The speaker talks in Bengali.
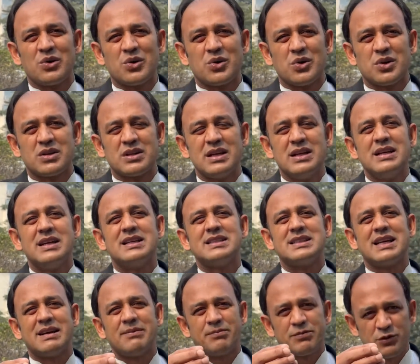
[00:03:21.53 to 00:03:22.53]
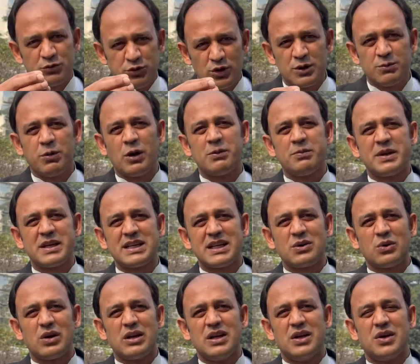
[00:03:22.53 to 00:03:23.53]
অনুরোধ যে ফুটবল বিক্রি
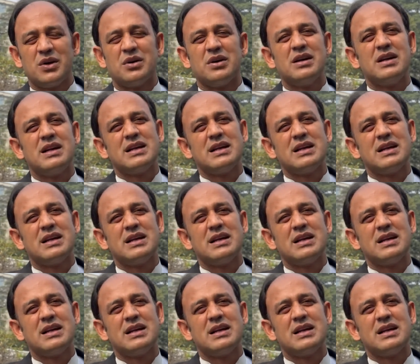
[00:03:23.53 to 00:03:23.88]
করলেও